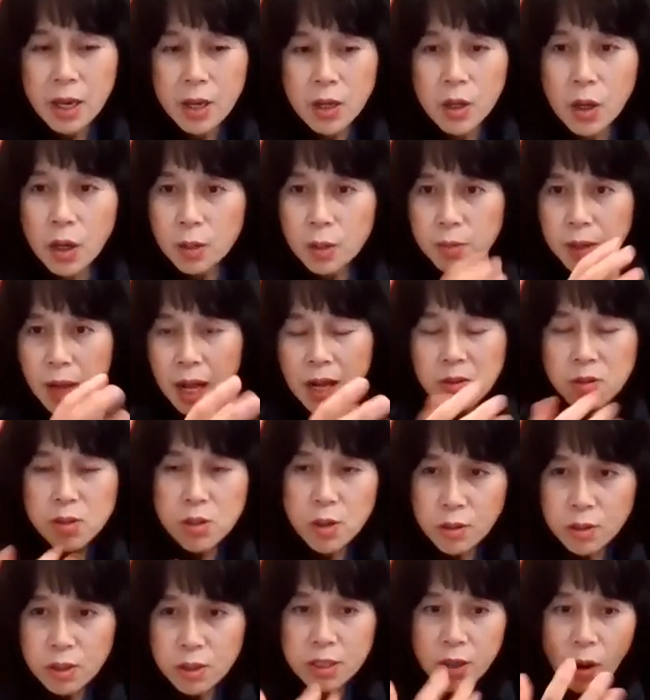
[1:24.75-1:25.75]
여러분하고
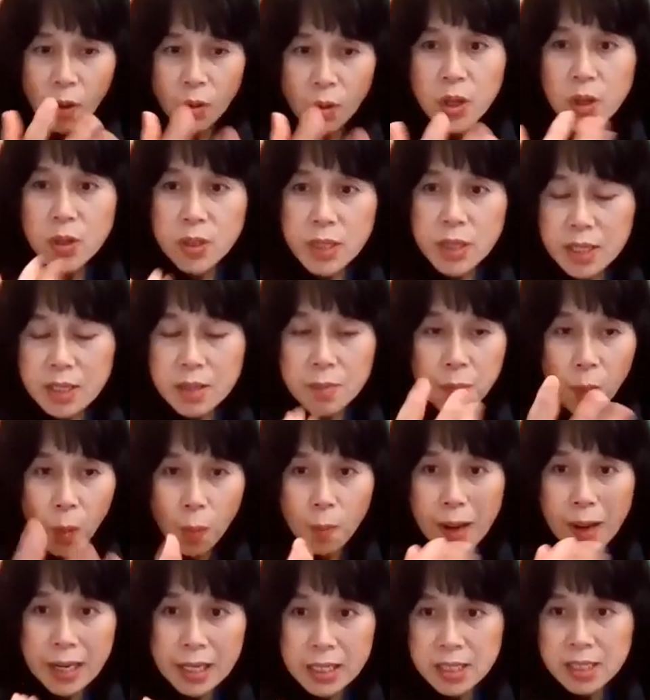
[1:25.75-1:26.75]
저는 연결돼 있는
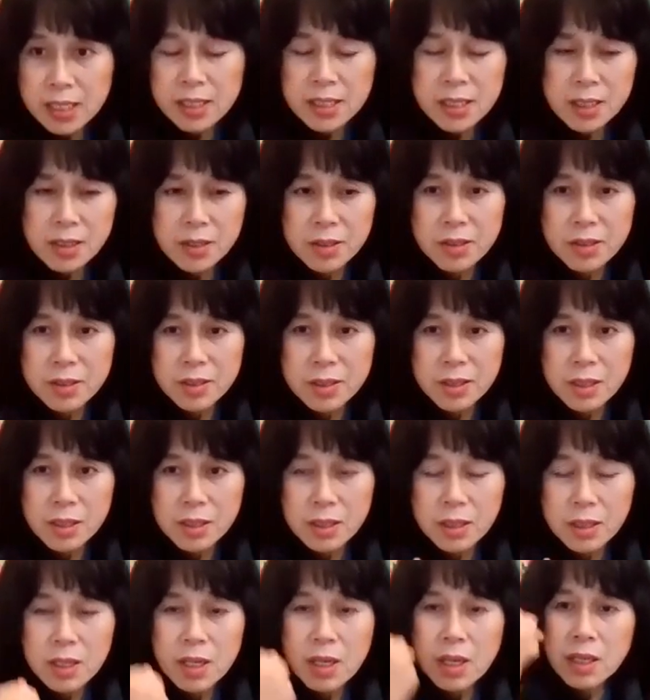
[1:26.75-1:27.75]
몸안에 지체거든요.